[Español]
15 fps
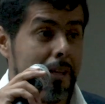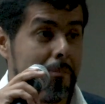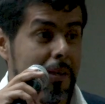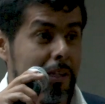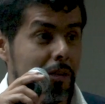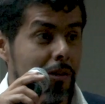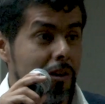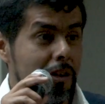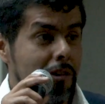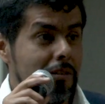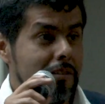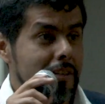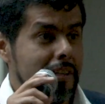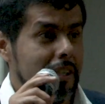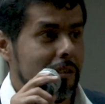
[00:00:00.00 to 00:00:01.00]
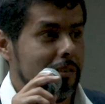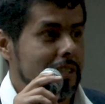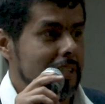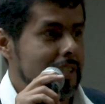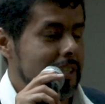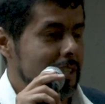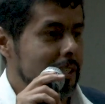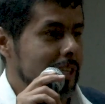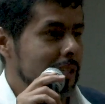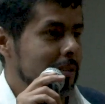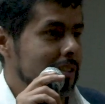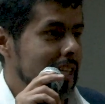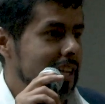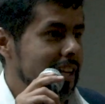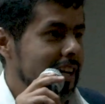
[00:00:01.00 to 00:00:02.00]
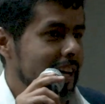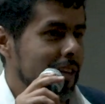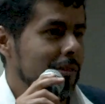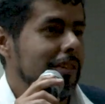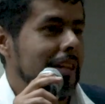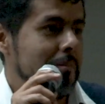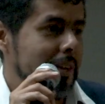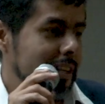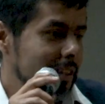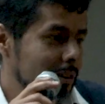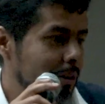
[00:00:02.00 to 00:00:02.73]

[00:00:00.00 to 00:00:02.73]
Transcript: petróleo, y entonces eso está ligado también,